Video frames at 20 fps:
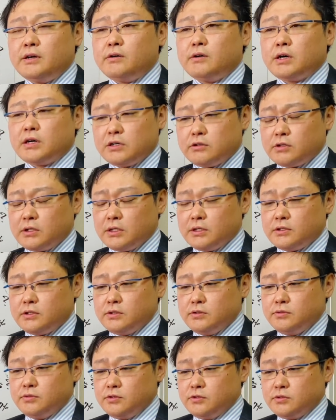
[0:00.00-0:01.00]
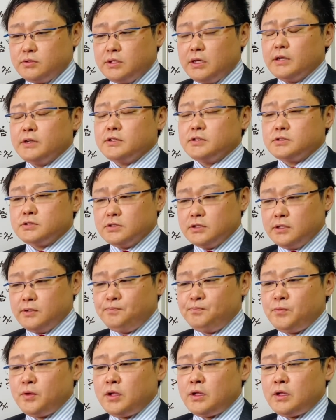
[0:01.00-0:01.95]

が分かるかっていうふうに言ったらですね